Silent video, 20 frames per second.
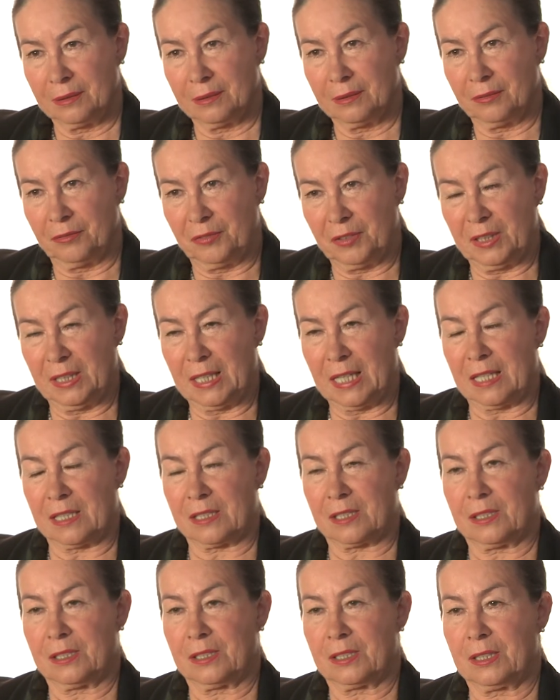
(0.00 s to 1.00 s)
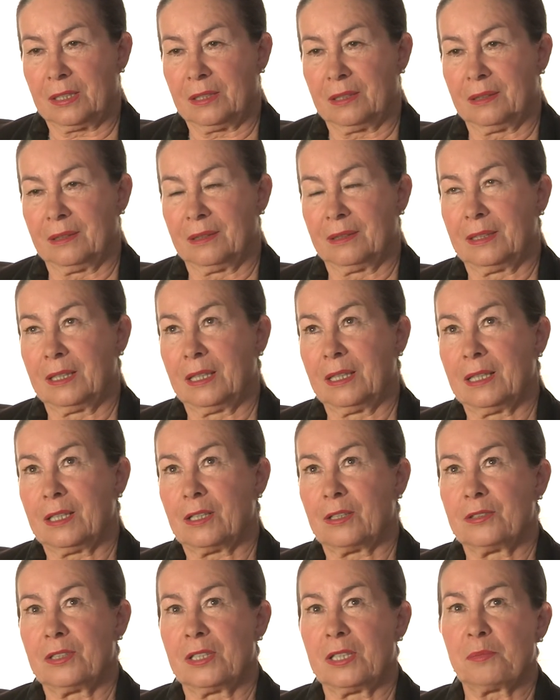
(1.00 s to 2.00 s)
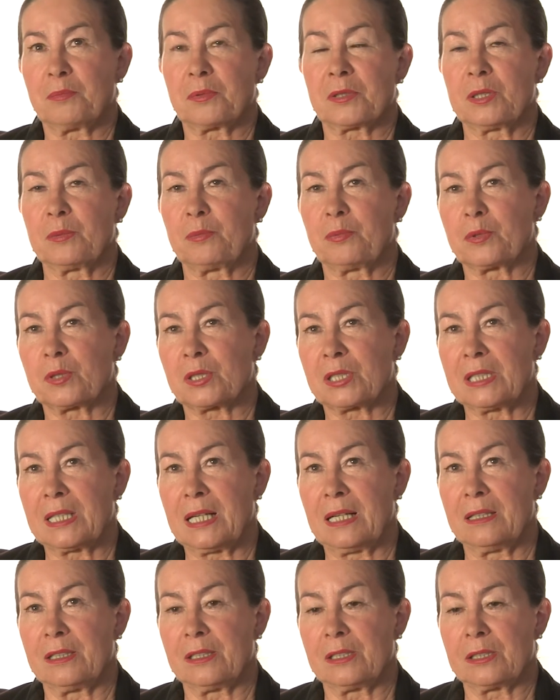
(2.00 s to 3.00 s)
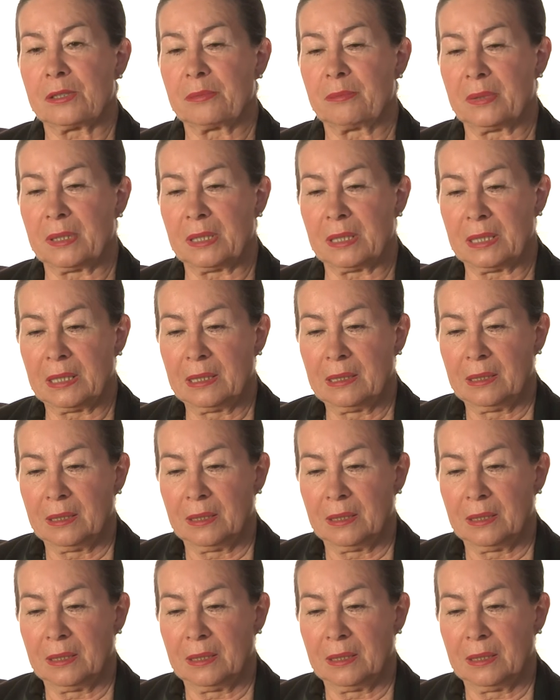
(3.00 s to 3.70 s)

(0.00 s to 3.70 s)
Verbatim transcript: wydarzy, że tylko nie przypuszczaliśmy,